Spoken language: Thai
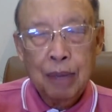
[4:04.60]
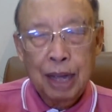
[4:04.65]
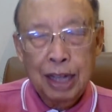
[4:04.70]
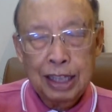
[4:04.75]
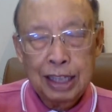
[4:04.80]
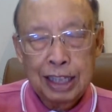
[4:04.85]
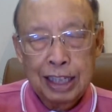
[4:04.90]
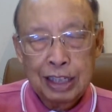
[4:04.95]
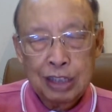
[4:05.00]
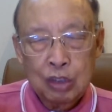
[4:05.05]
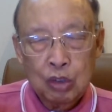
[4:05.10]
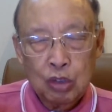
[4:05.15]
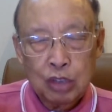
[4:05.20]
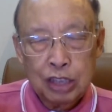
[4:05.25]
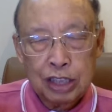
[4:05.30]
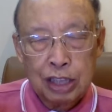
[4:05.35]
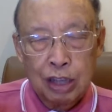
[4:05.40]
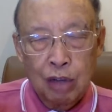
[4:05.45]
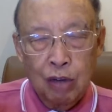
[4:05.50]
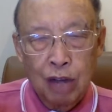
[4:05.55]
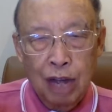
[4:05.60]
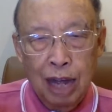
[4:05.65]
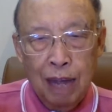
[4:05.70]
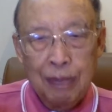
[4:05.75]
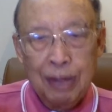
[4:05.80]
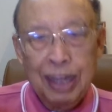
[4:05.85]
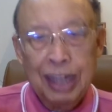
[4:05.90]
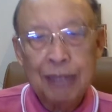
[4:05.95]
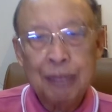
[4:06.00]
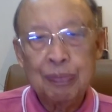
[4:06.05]
ยีสเอ็
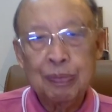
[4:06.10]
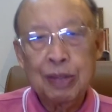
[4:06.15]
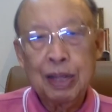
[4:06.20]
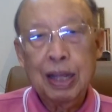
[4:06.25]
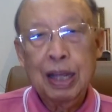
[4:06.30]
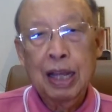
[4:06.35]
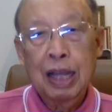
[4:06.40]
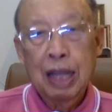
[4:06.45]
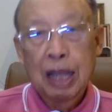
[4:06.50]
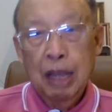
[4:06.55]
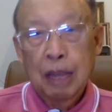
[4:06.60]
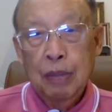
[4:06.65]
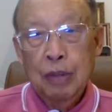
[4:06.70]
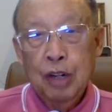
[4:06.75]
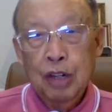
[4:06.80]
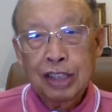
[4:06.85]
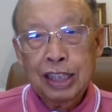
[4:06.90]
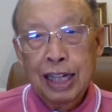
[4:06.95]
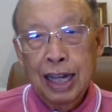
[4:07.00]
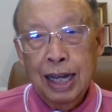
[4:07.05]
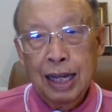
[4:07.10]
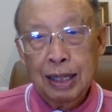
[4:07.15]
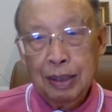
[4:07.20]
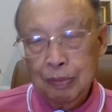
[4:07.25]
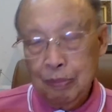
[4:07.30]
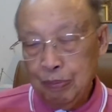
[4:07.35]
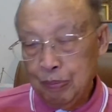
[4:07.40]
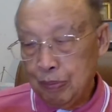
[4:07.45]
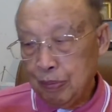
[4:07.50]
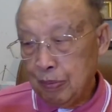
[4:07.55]
มนอกจาก
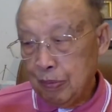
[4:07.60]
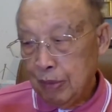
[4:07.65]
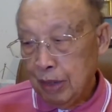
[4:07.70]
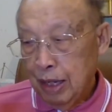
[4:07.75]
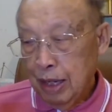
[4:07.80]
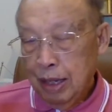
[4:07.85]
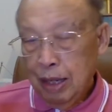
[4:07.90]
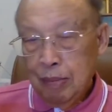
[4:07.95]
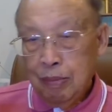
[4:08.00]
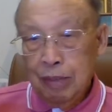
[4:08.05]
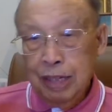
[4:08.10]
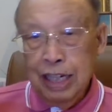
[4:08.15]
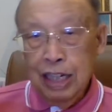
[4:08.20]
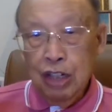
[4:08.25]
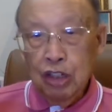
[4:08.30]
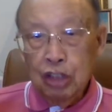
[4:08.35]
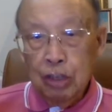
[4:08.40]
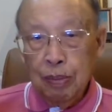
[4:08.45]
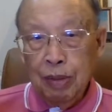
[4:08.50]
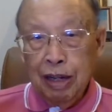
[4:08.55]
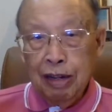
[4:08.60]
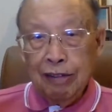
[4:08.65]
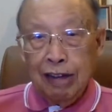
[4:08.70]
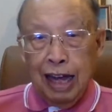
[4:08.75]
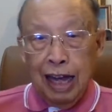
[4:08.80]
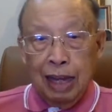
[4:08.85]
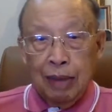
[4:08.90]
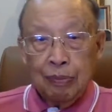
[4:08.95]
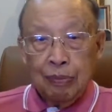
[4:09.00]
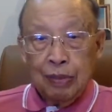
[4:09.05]
วันนี้เขาจะเบิ่งว่า
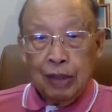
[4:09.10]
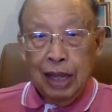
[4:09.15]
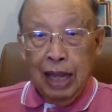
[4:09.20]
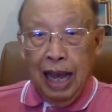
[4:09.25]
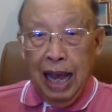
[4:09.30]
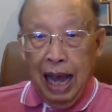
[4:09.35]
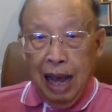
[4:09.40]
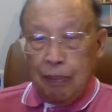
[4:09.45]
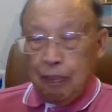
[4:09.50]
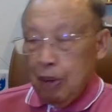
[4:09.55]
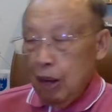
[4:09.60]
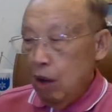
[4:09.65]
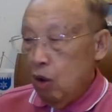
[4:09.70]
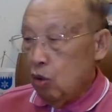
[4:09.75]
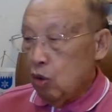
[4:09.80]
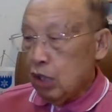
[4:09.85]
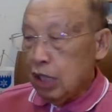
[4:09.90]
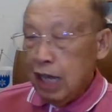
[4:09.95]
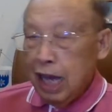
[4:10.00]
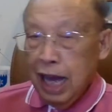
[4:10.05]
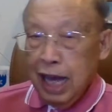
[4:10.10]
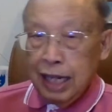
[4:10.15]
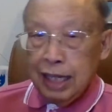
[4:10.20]
ทับเอาการ